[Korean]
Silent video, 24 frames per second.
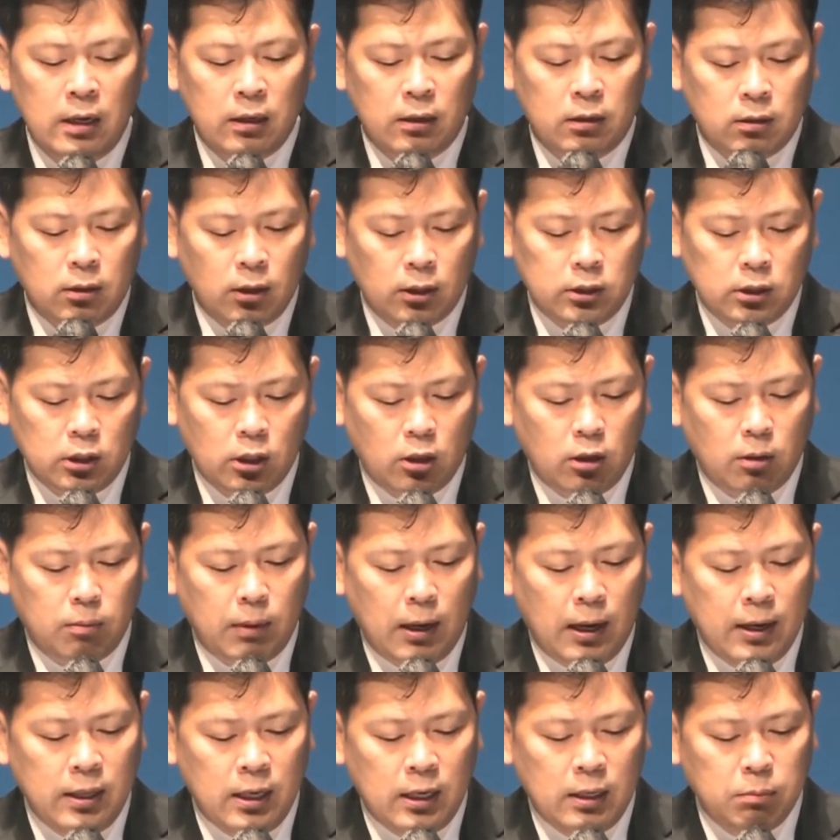그것처럼
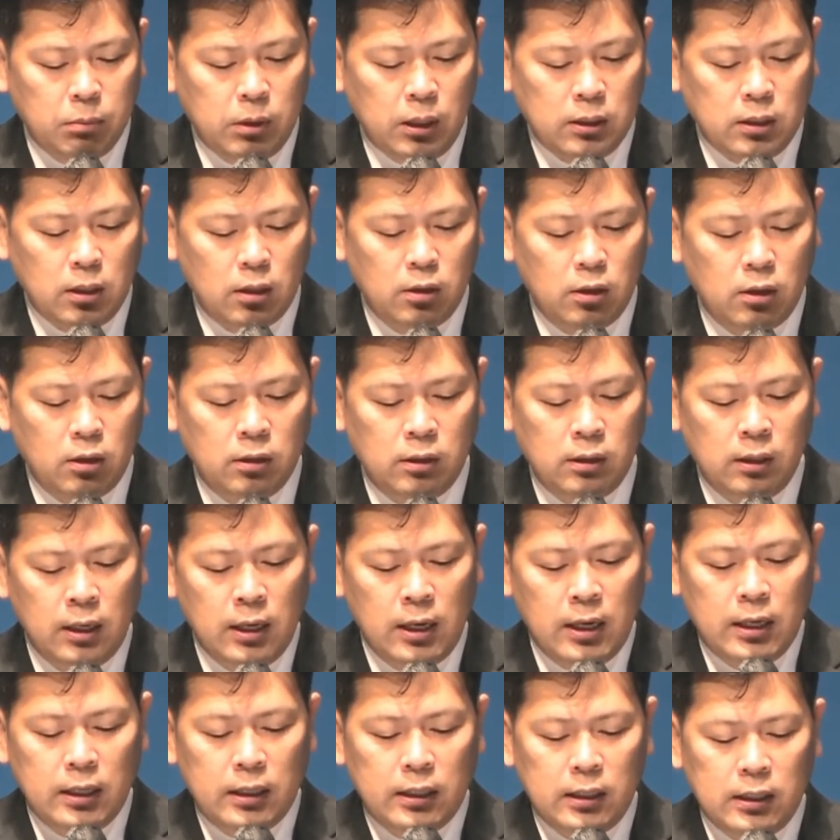하나님께서는
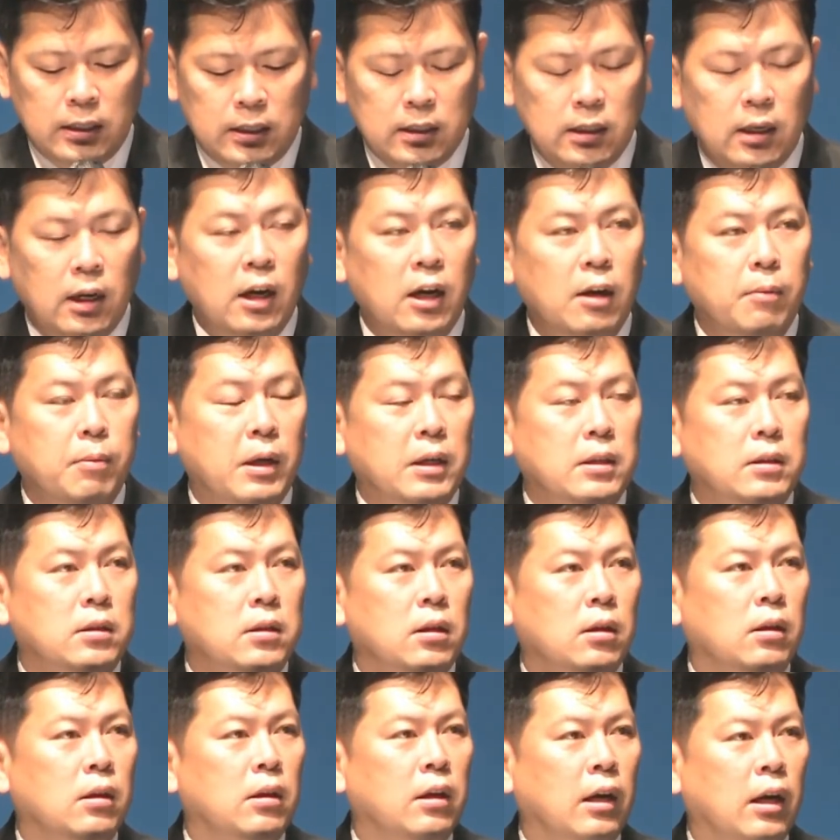이스라엘
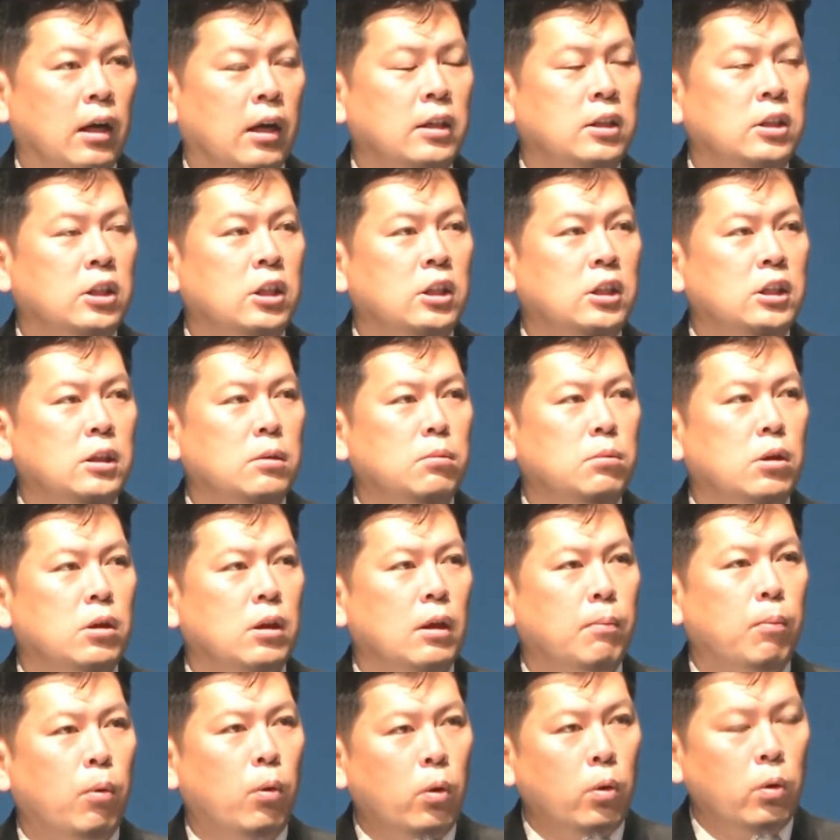백성에게 칠십
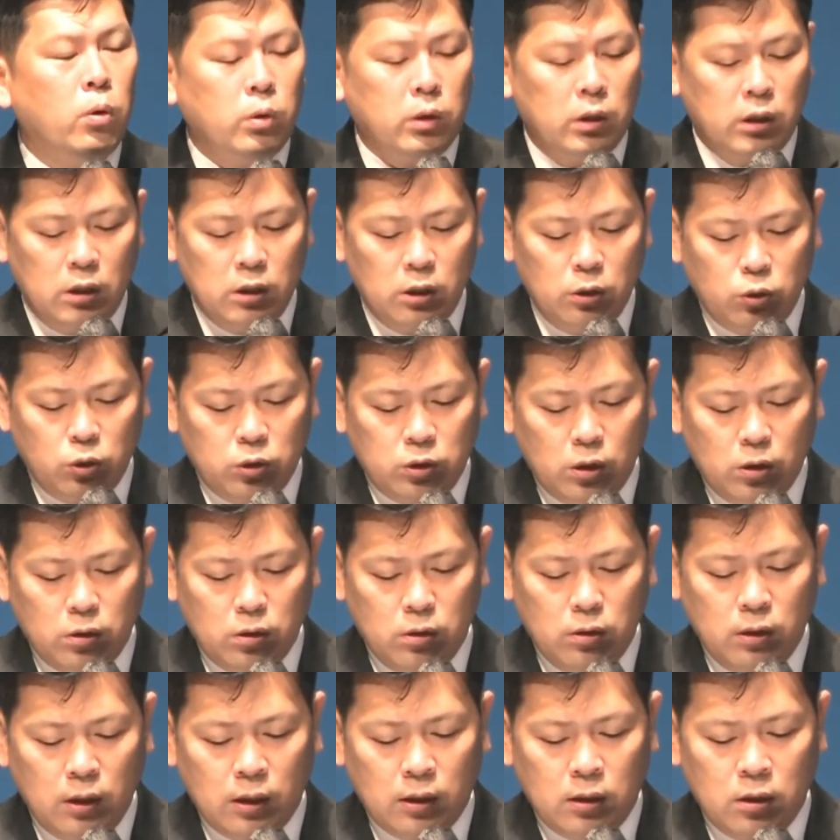년의 포로기를
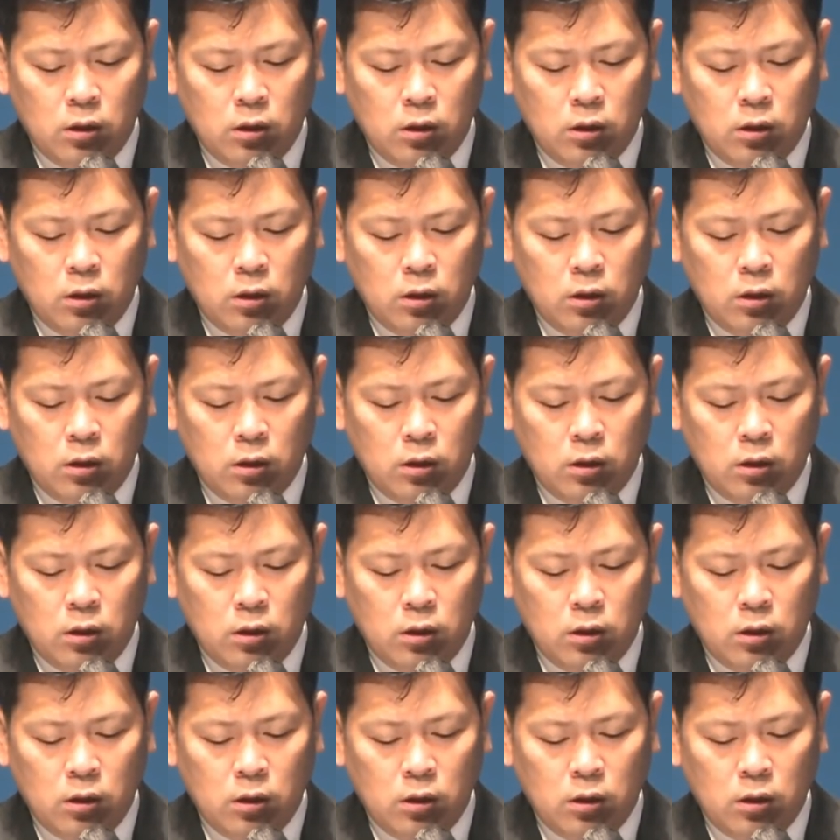주셨는데